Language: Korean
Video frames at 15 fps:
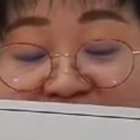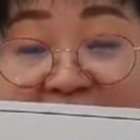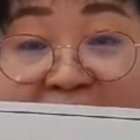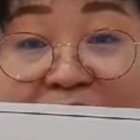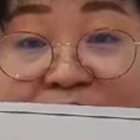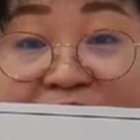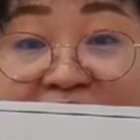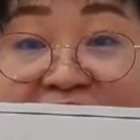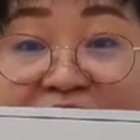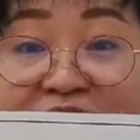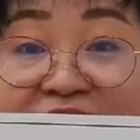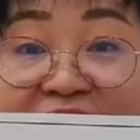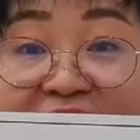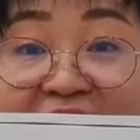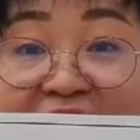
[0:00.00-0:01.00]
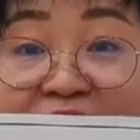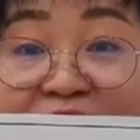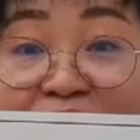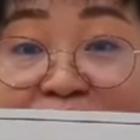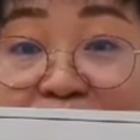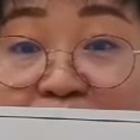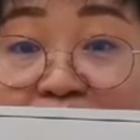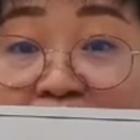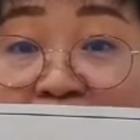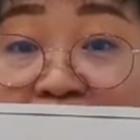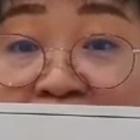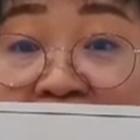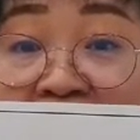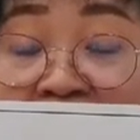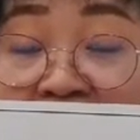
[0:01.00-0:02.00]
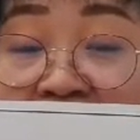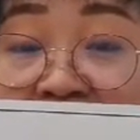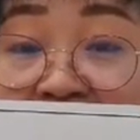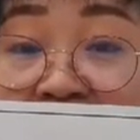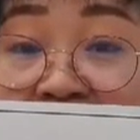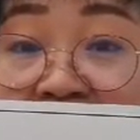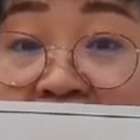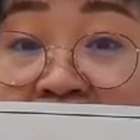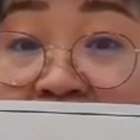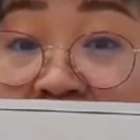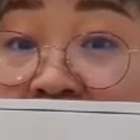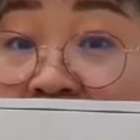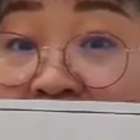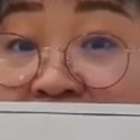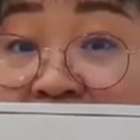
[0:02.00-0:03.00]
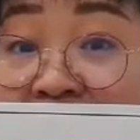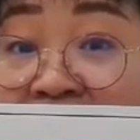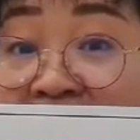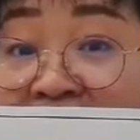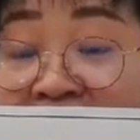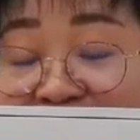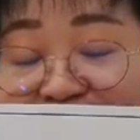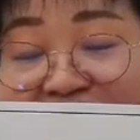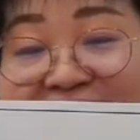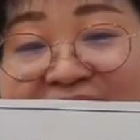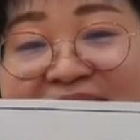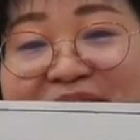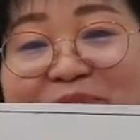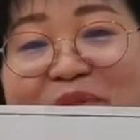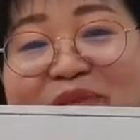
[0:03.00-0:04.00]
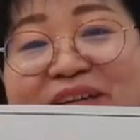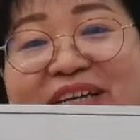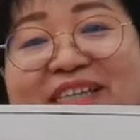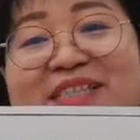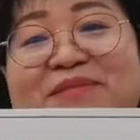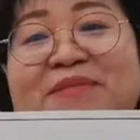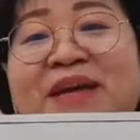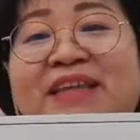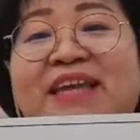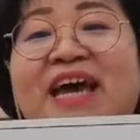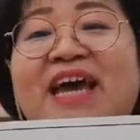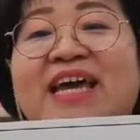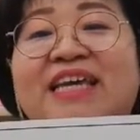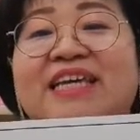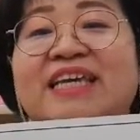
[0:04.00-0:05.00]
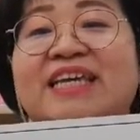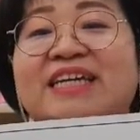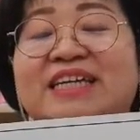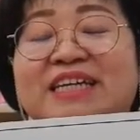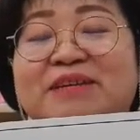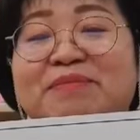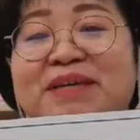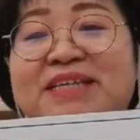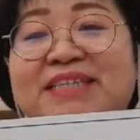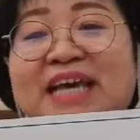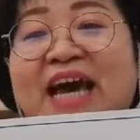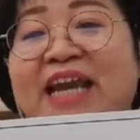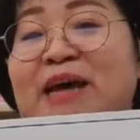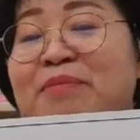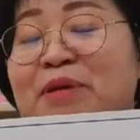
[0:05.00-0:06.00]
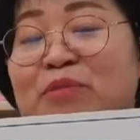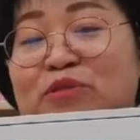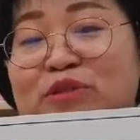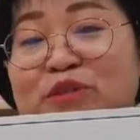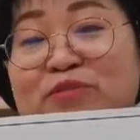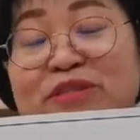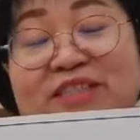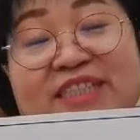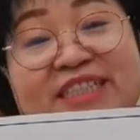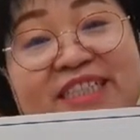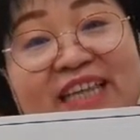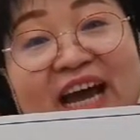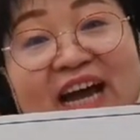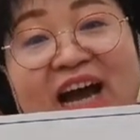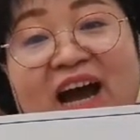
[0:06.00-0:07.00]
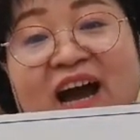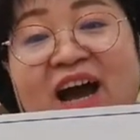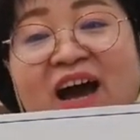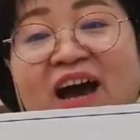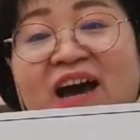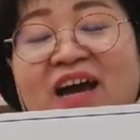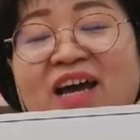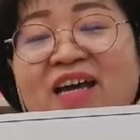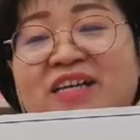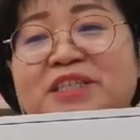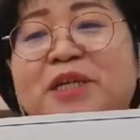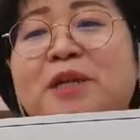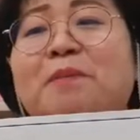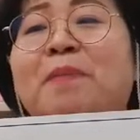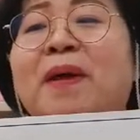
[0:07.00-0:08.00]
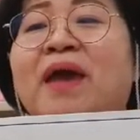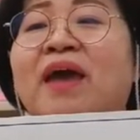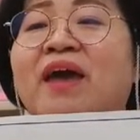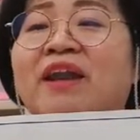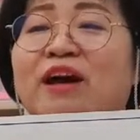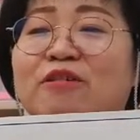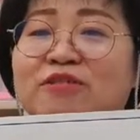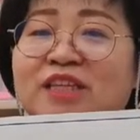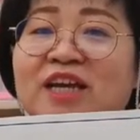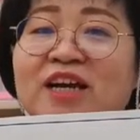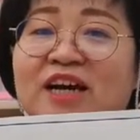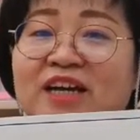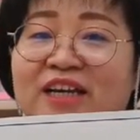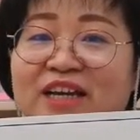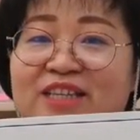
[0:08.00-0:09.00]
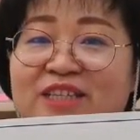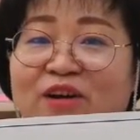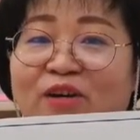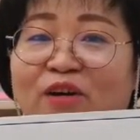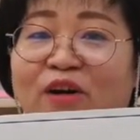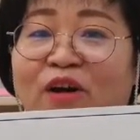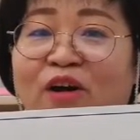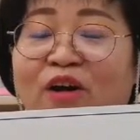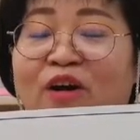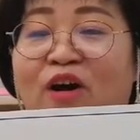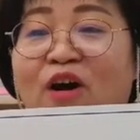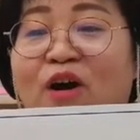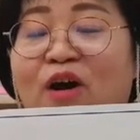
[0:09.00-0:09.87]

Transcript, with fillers: 사람을 그렸는데요. 이게 이게 사람이야? 라고 하실지 모르겠지만 이 그림이 사람의 모습을 그리다가 실패라고 생각해서